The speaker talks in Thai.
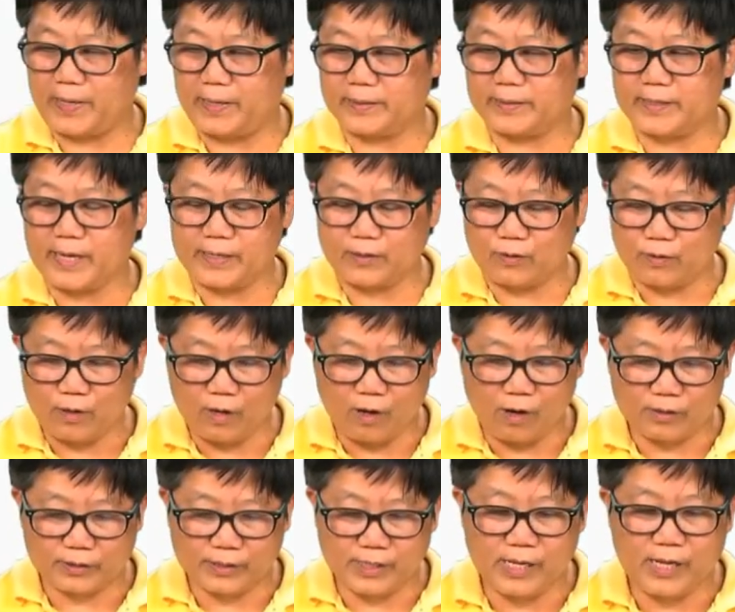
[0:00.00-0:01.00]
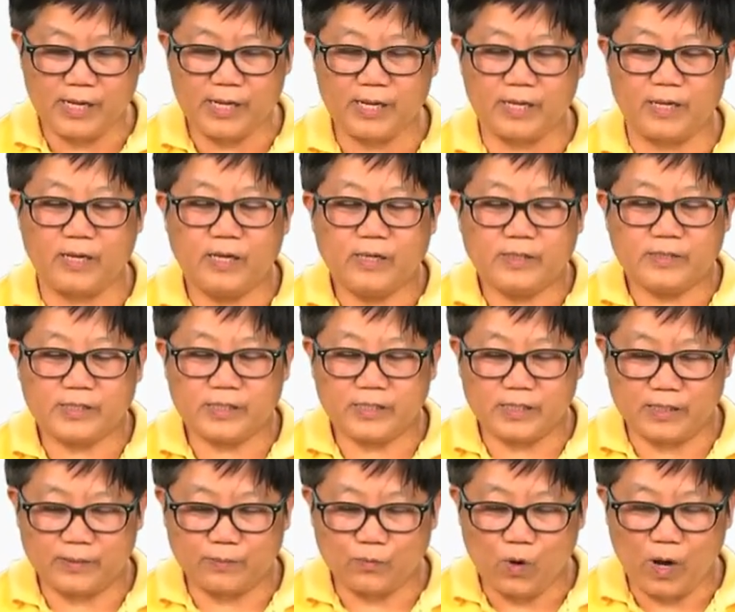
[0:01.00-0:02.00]
เป็นการทดลองที่เส
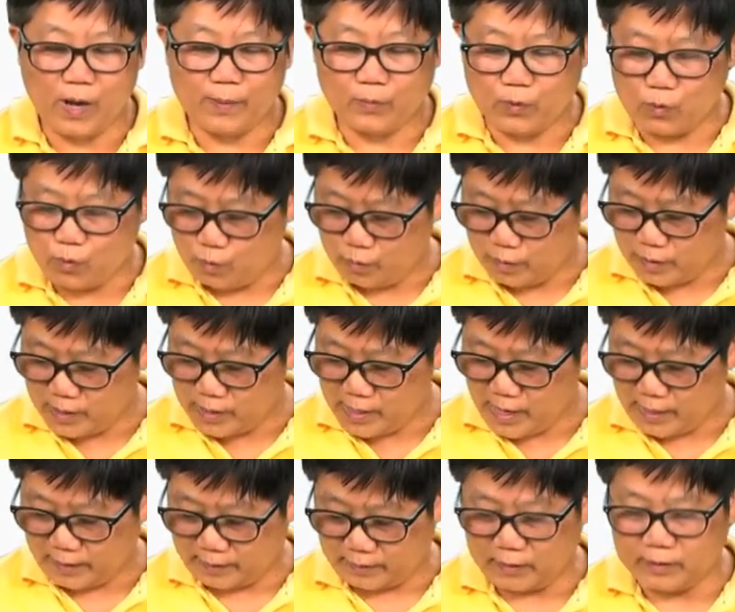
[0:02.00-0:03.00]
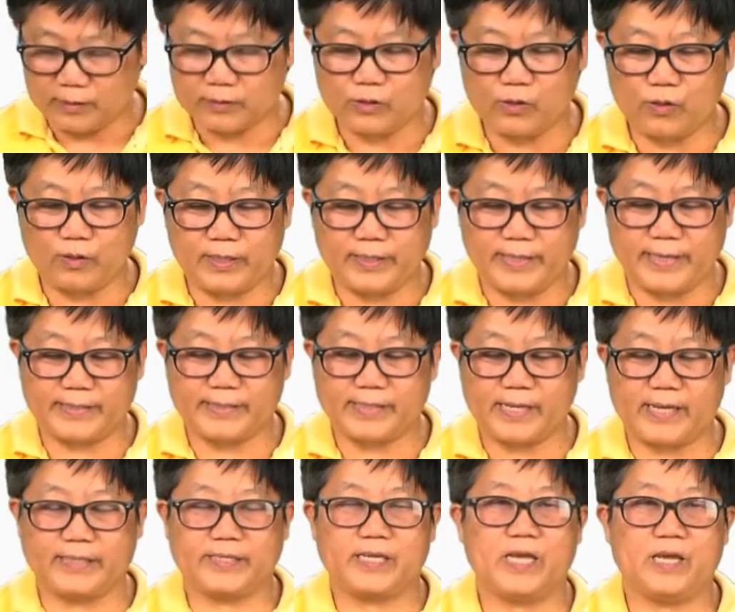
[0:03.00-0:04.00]
ริมความรู้เรื่องจลน
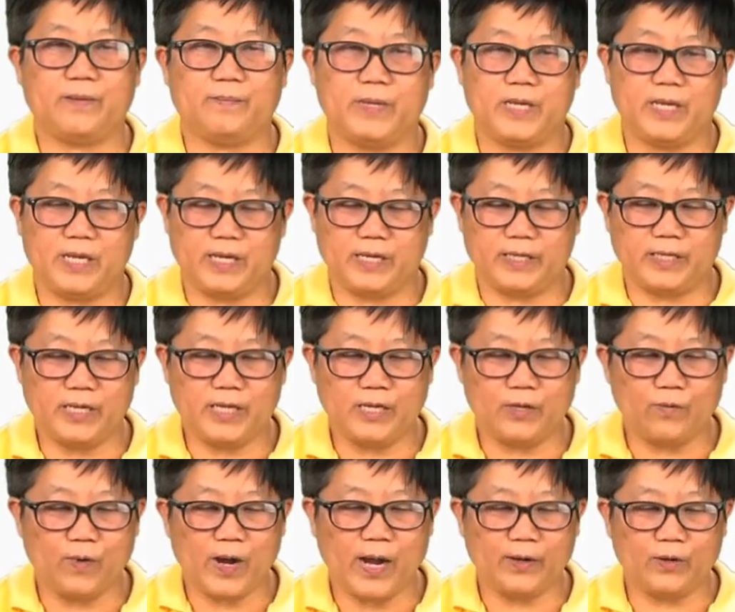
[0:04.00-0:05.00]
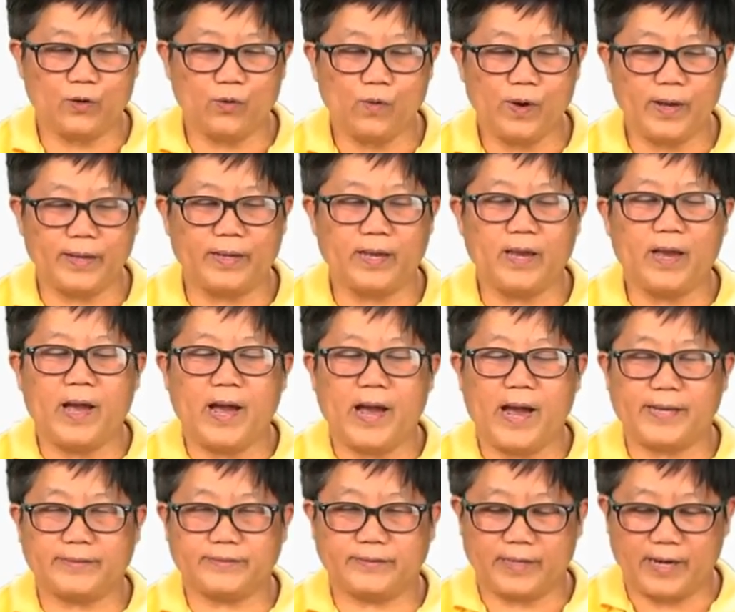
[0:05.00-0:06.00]
ศาสตร์เคมีที่ว่าด้วย
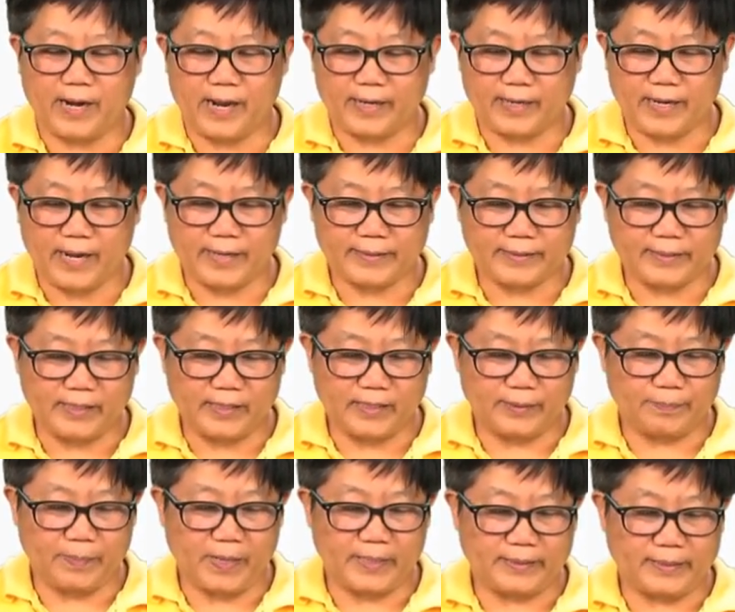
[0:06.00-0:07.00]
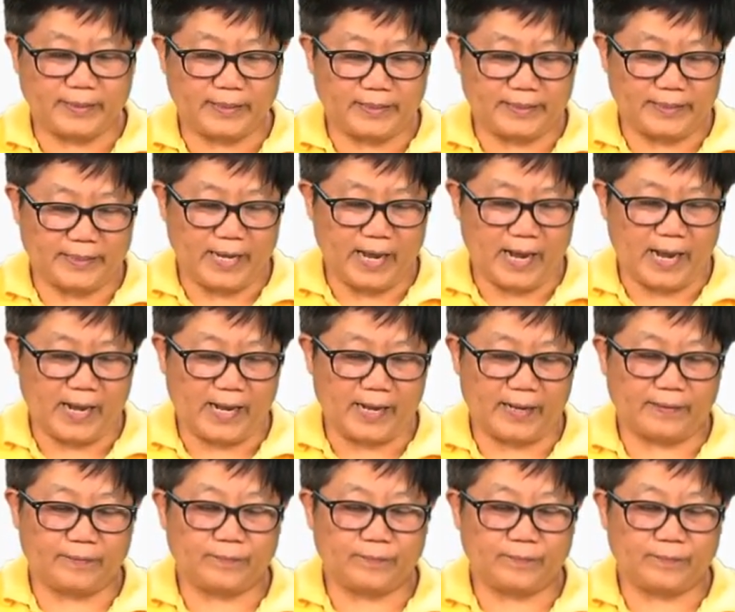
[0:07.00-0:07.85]
อัตราการเกิดปฏิกิริยา